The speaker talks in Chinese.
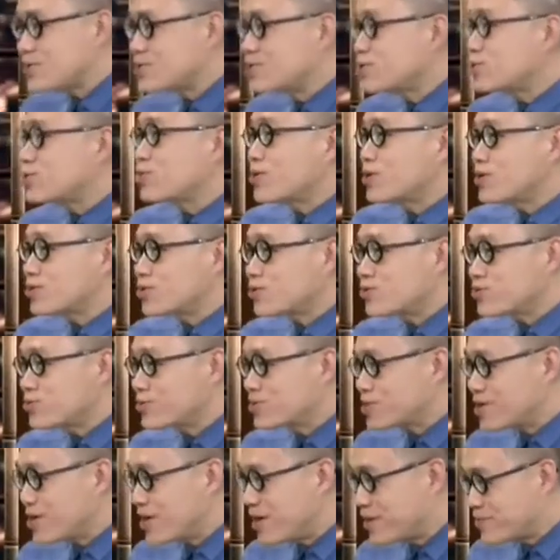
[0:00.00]
你坐个出
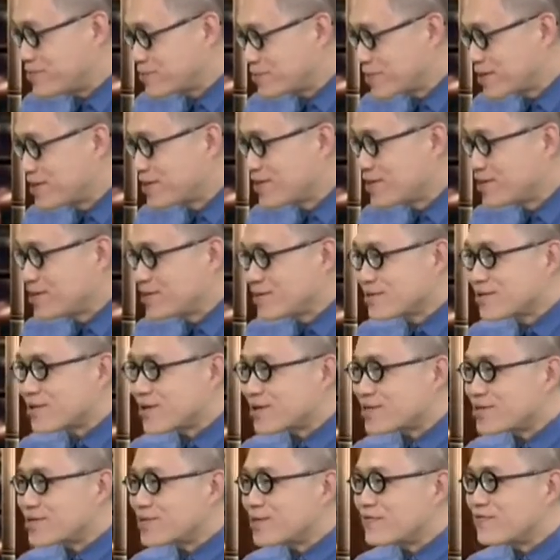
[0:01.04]
租车，那
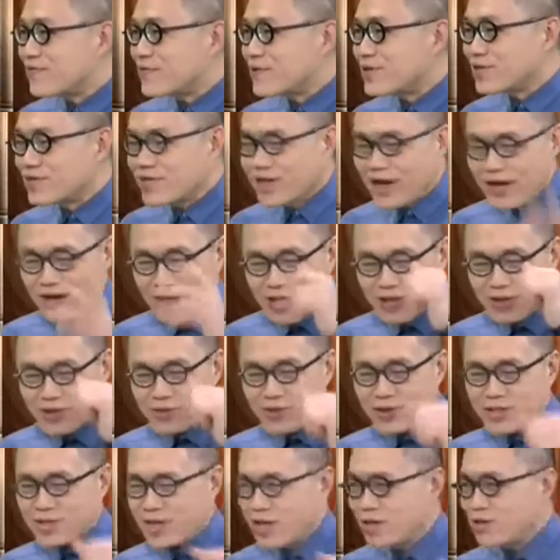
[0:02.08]
个师傅一上来就
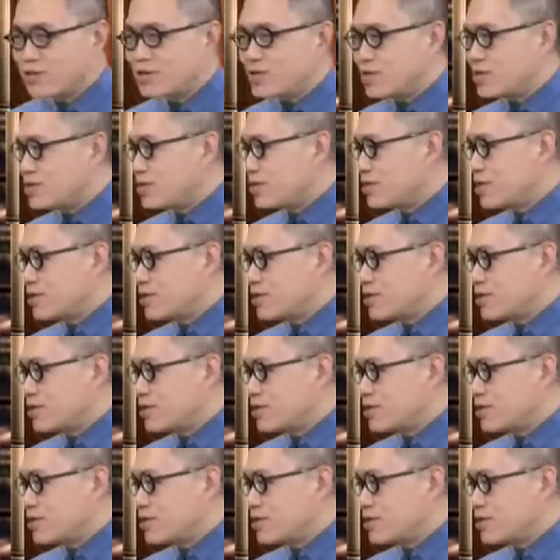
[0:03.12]
说：“当前